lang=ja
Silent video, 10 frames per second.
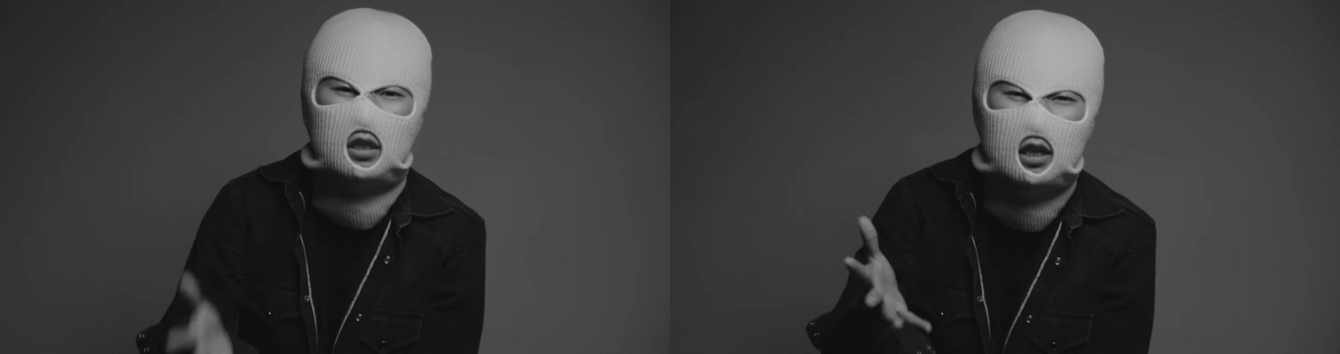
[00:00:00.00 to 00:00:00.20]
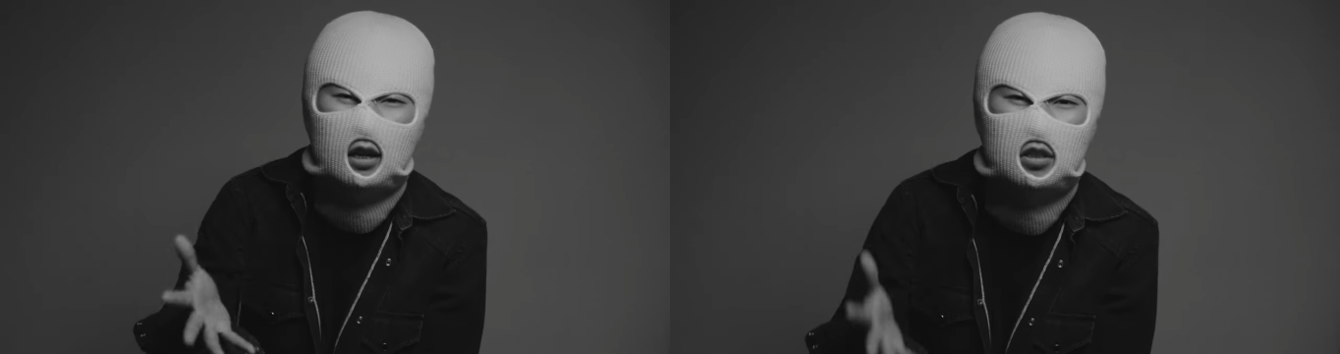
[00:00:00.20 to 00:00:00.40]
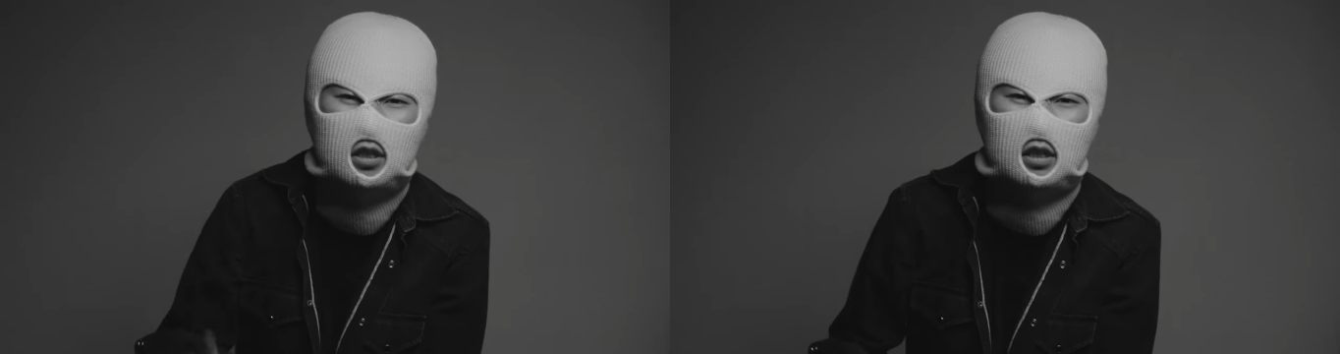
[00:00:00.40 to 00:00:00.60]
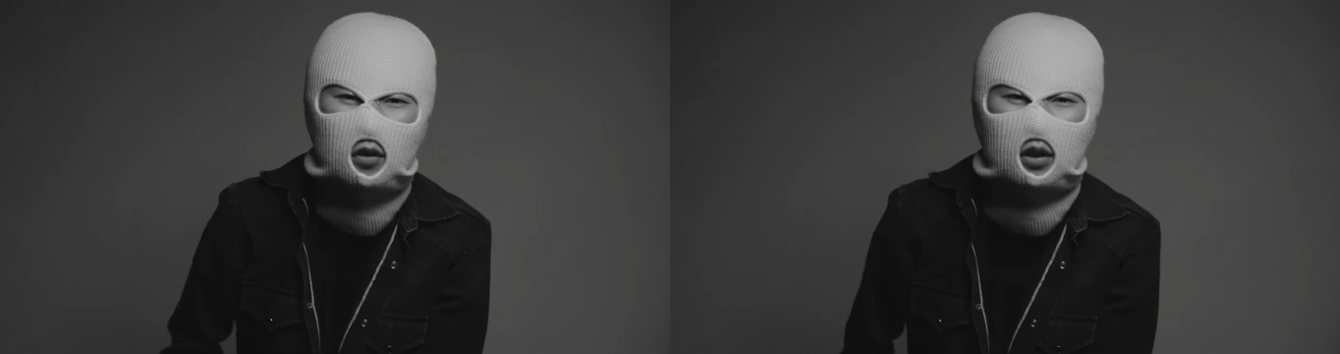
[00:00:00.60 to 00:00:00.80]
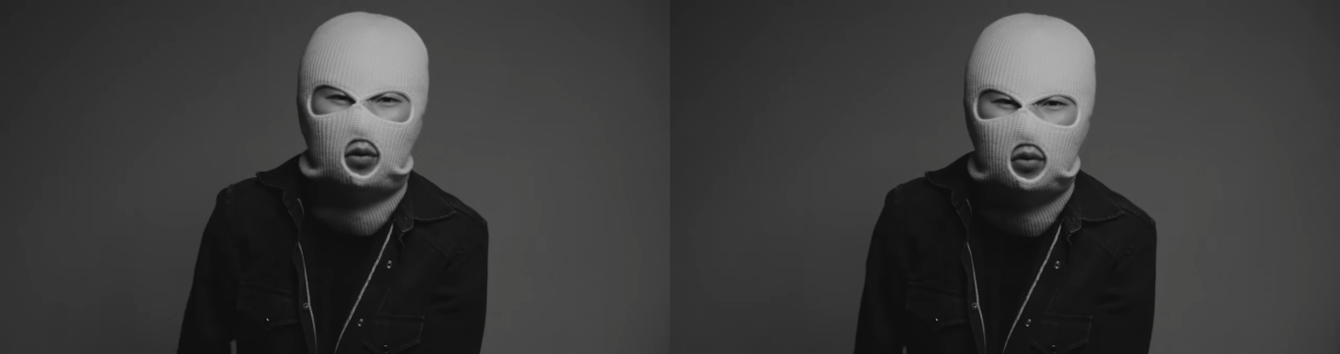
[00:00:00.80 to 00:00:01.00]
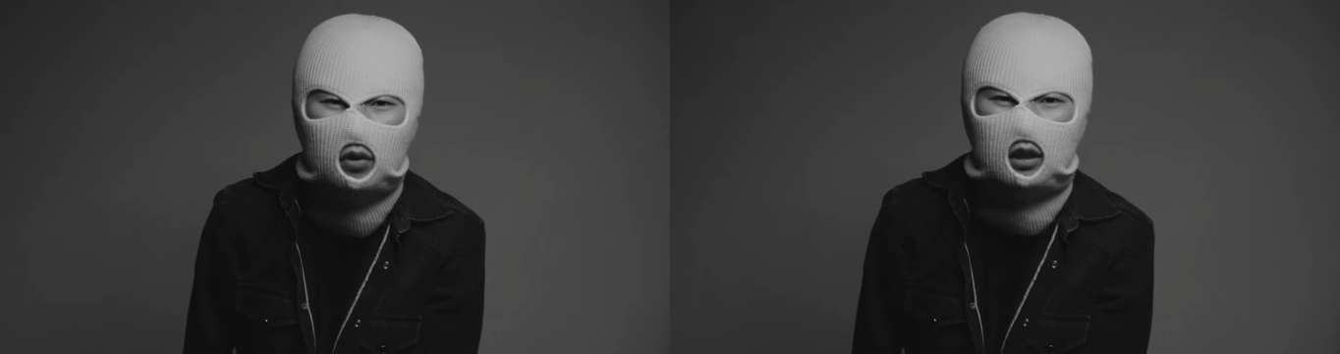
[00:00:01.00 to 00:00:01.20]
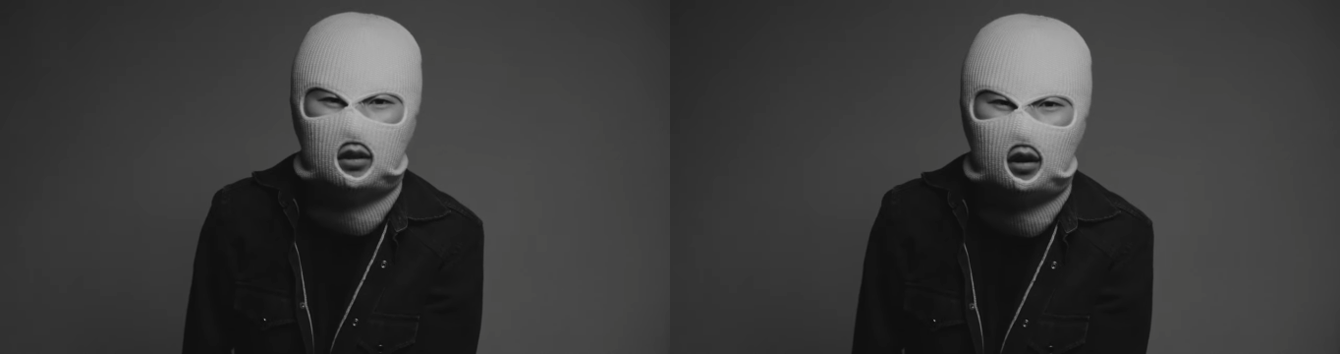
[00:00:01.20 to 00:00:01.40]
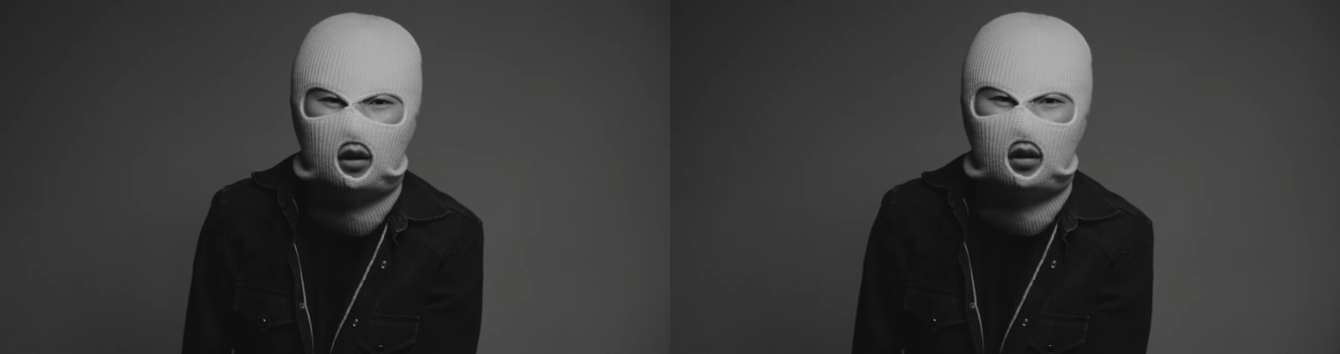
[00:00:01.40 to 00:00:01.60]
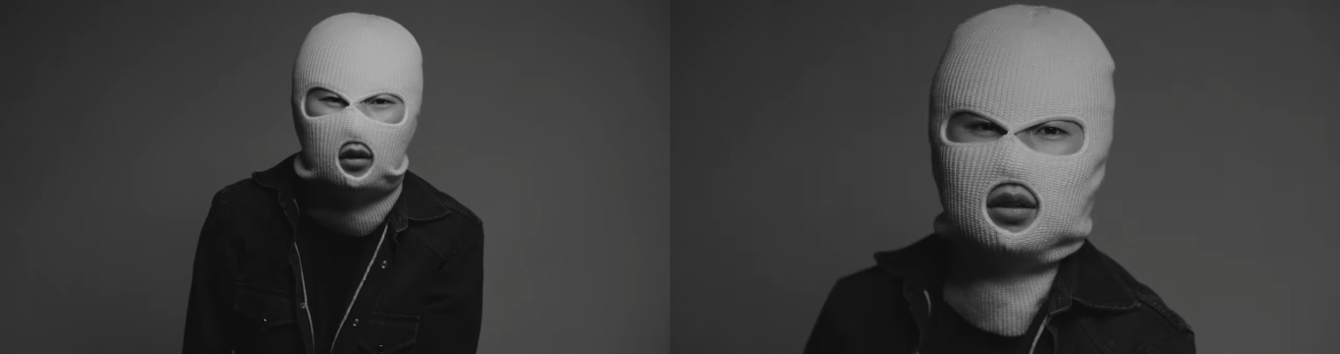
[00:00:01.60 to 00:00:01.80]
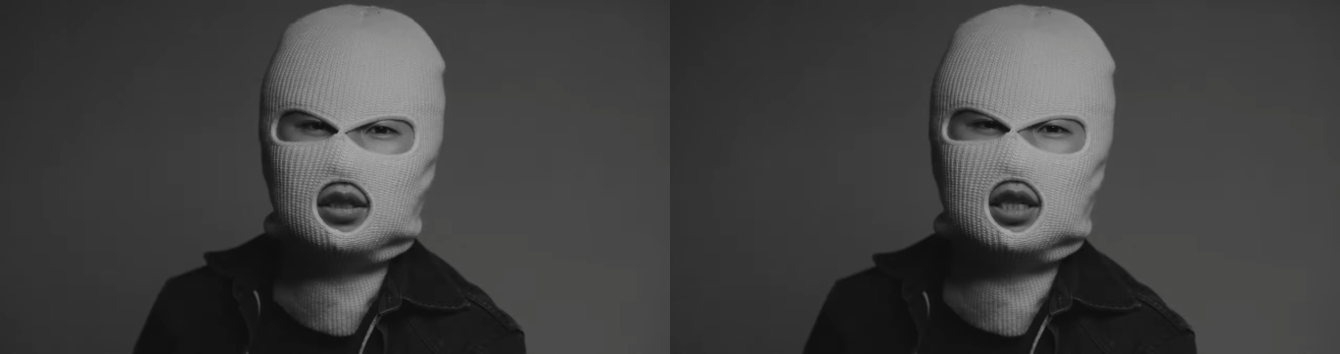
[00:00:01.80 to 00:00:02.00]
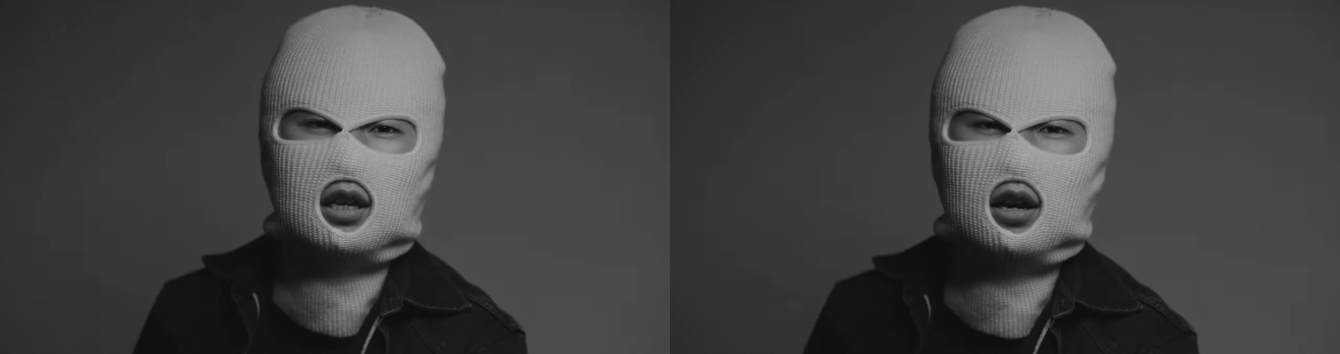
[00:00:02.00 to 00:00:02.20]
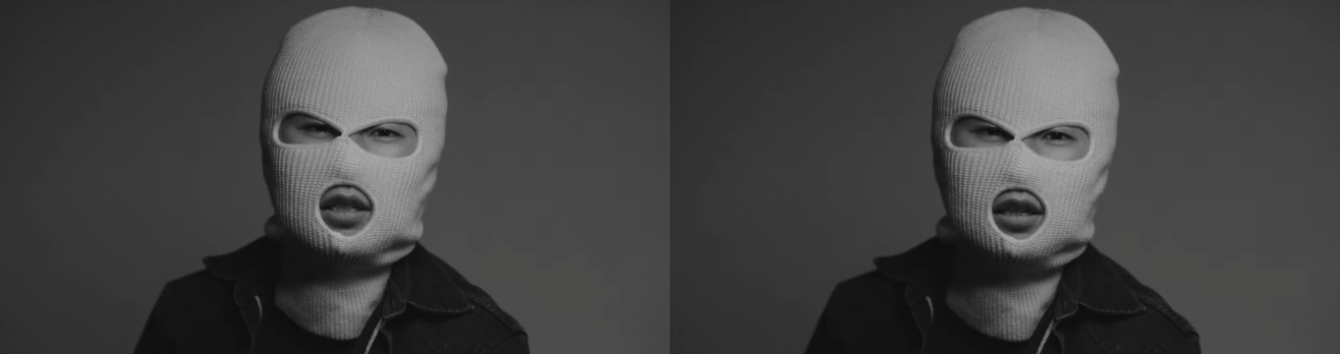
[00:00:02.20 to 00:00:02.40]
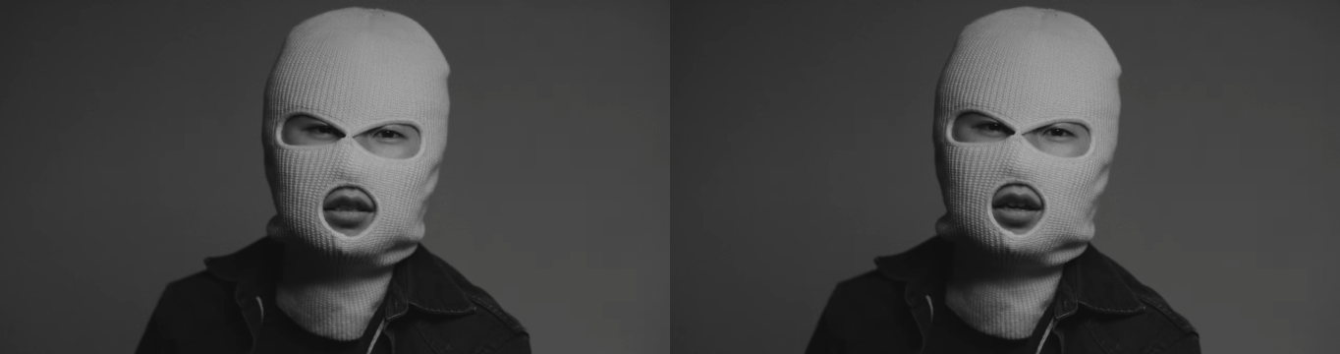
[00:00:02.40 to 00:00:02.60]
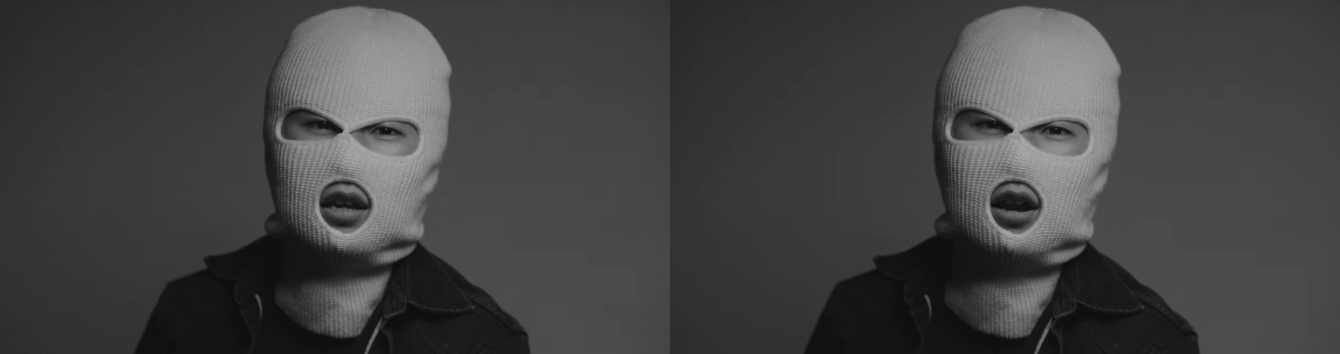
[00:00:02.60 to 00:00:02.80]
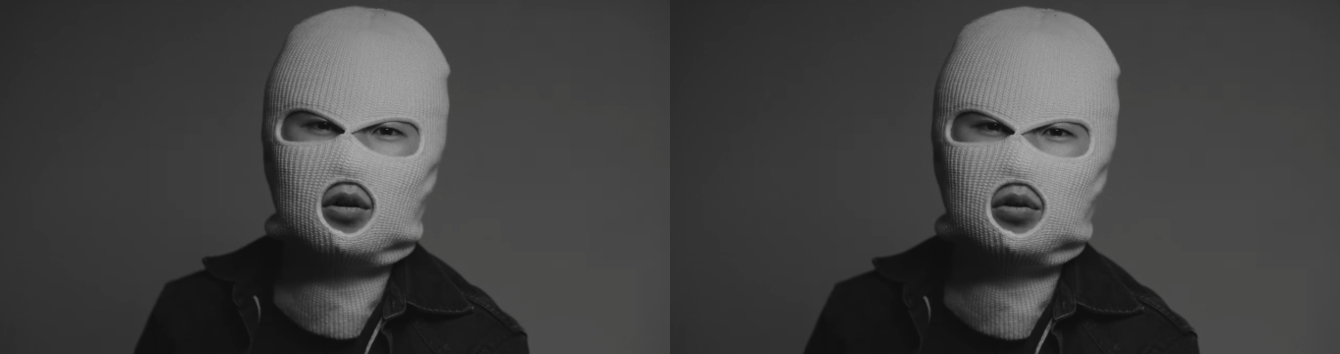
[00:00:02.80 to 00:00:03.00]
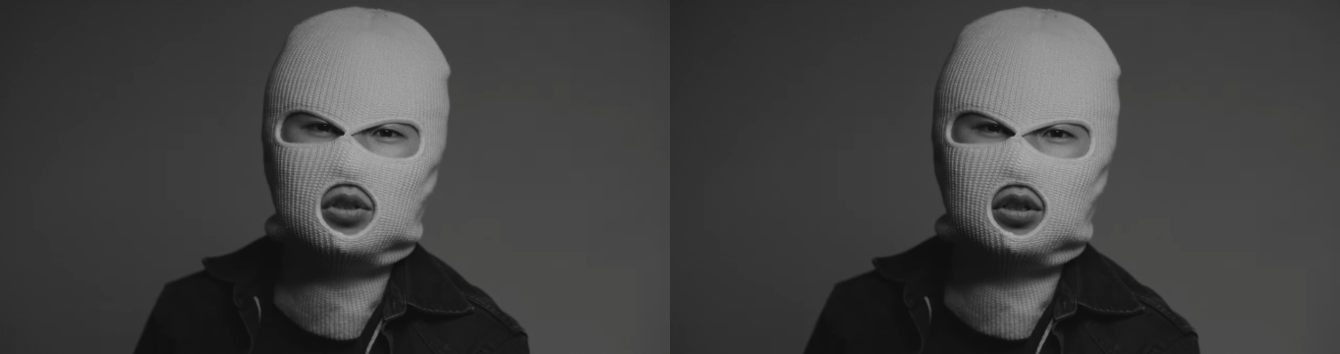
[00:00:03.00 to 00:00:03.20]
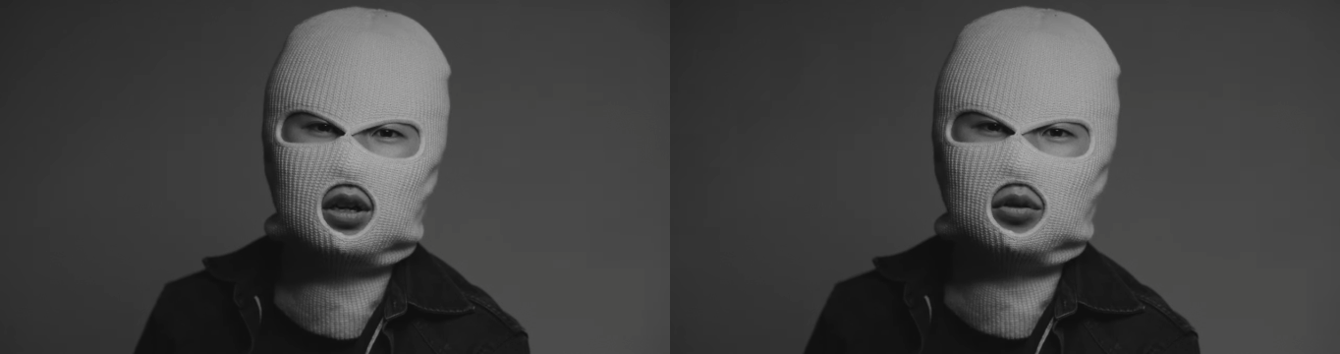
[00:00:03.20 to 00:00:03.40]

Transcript: 誠実さはどこに行った。世界全体で暗号通貨